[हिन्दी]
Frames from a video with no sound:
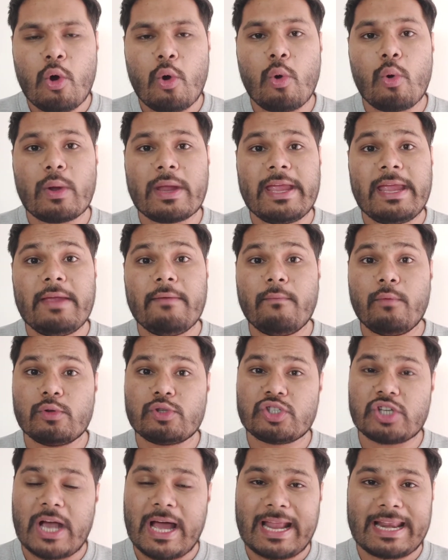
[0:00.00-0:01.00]
होंगी वो
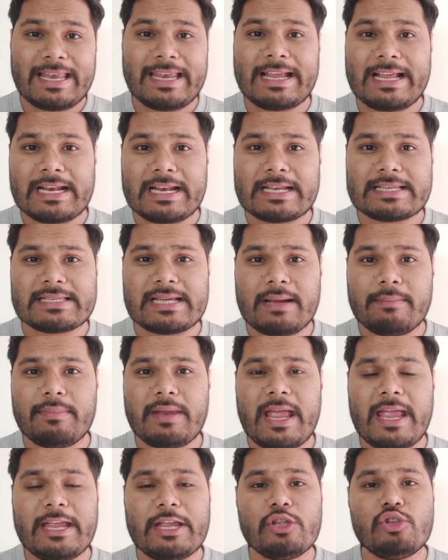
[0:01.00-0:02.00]
चार निकल कर
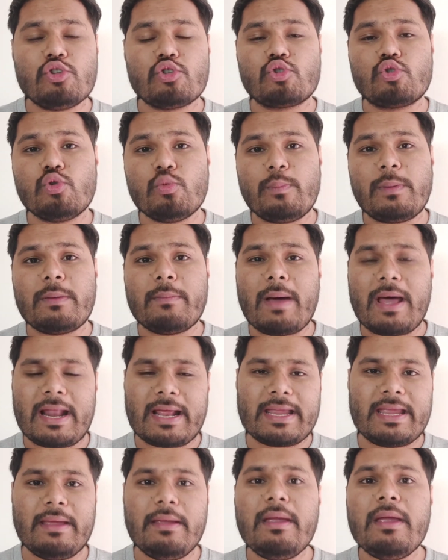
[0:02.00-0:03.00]
सामने आएंगी जो सुपर
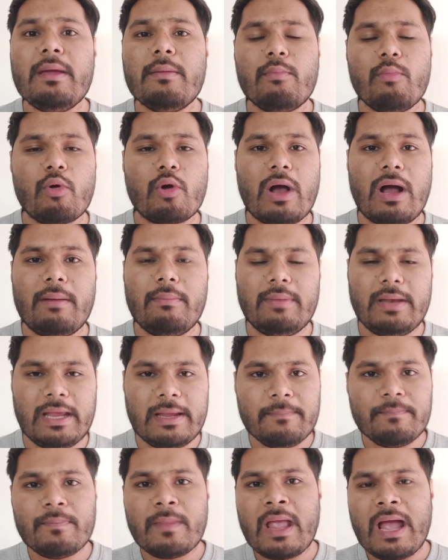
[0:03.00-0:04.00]
बारह के मुकाबले